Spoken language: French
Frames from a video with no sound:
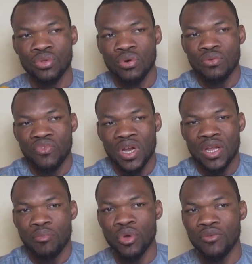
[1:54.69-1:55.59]
Donc voilà
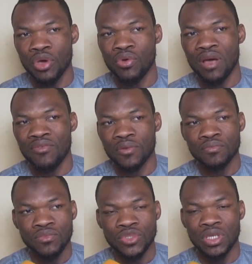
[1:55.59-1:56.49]
les preuves qu'on avait.
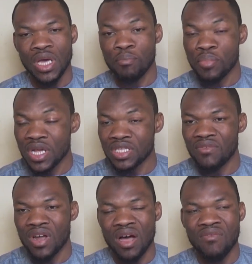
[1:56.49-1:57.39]
Et après
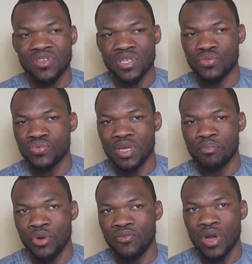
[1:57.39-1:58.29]
avoir avancé toutes ces
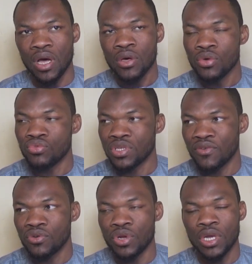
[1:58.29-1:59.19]
preuves-là, nous
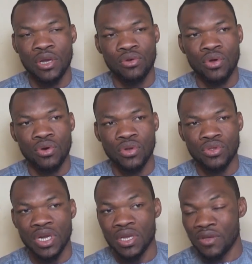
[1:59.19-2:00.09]
avons donné
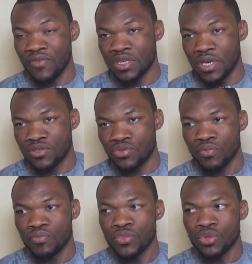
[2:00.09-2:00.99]
notre
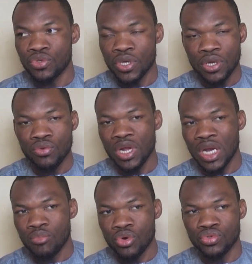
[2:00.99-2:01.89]
validation. Ce que nous
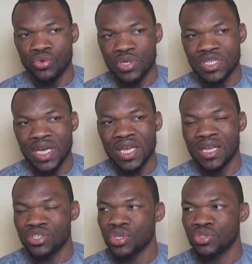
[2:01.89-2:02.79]
réclamons aujourd'hui, c'est que
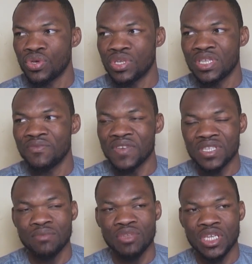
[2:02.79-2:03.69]
les gens été
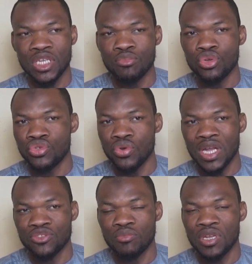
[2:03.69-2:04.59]
victimes de cette démolition de
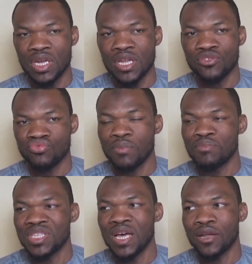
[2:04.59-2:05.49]
la semaine dernière soient
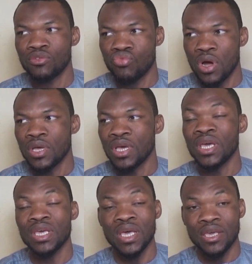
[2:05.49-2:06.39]
mis dans leurs droit
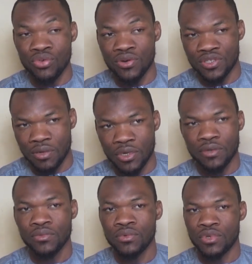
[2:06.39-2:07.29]
et, urgentement
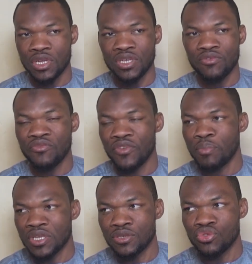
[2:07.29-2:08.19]
Nous les avons fait
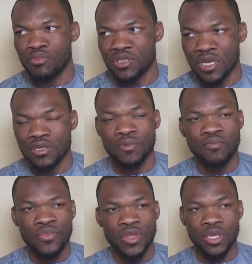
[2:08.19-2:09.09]
passer ce message-là.
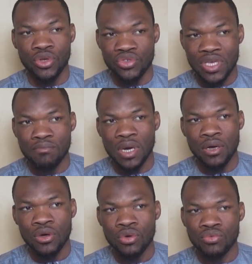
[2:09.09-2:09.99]
Et
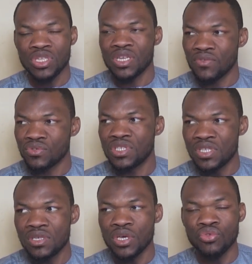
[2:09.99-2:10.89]
deuxièmement, nous les avons
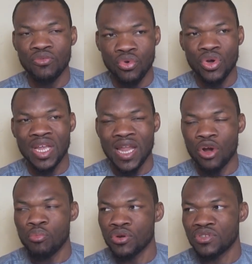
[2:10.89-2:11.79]
dit que nous voulons que
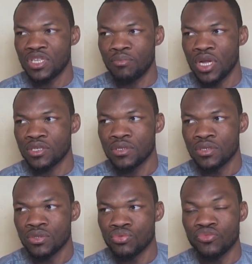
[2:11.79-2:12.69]
l'aéroport se déplace.
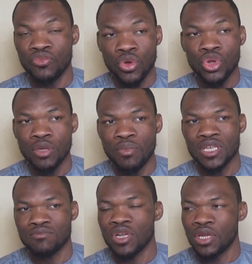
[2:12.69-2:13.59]
Nous voulons le
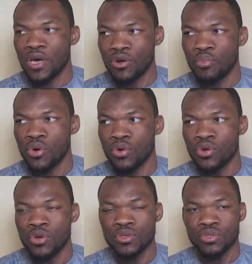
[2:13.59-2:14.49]
déplacement de l'aéroport.
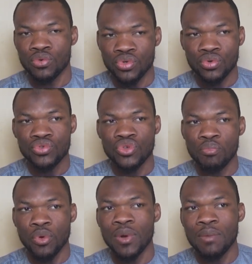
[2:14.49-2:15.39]
Aujourd'hui, ce
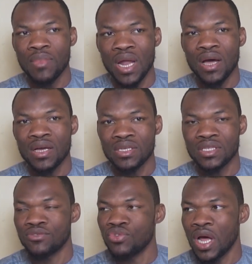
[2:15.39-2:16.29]
problème-là,
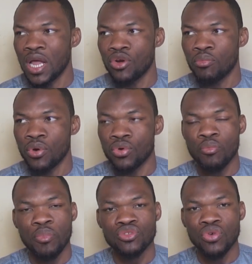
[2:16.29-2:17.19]
c'est dû à l'aéroport.
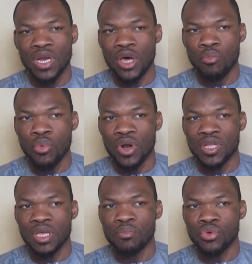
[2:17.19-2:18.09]
Nous pensons que l'aéroport
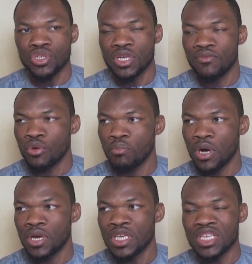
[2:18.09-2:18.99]
est un projet de
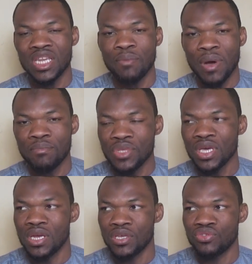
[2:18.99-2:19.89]
développement qui n'est pas mieux
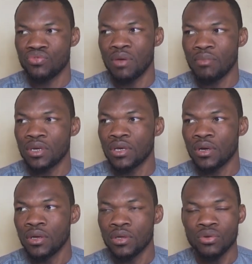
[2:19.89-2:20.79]
que les citoyens maliens.
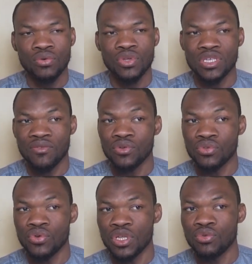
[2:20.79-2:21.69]
Donc nous avons
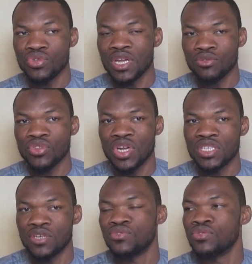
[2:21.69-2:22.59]
donné notre
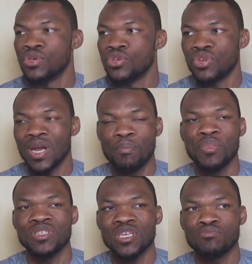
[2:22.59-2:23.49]
inquiétude sur la
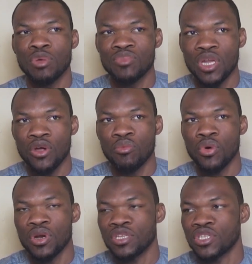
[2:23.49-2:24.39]
présence même de
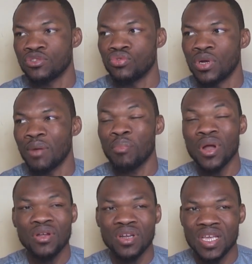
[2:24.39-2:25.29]
l'aéroport dans cette zone-là.
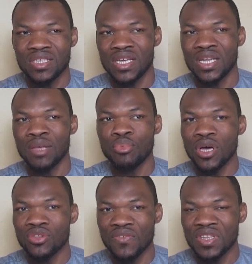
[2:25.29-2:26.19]
Pendant des années, depuis
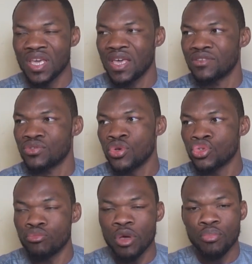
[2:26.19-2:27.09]
1995,
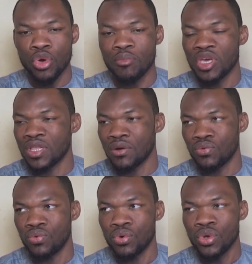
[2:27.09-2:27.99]
ce même problème est en
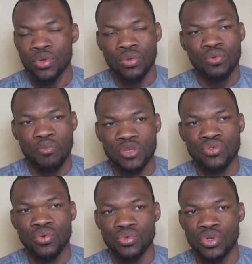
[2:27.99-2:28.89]
cours. Donc nous
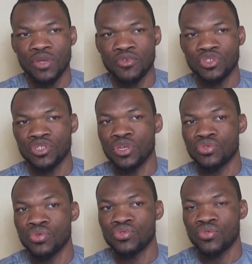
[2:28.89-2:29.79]
pensons qu'aujourd'hui, il faut chercher une
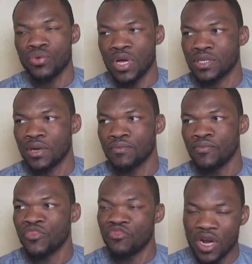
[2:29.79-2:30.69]
solution à ça.
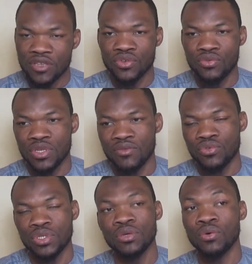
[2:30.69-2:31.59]
Voilà ce que nous
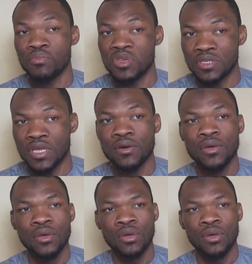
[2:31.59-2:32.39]
avons dit au ministère.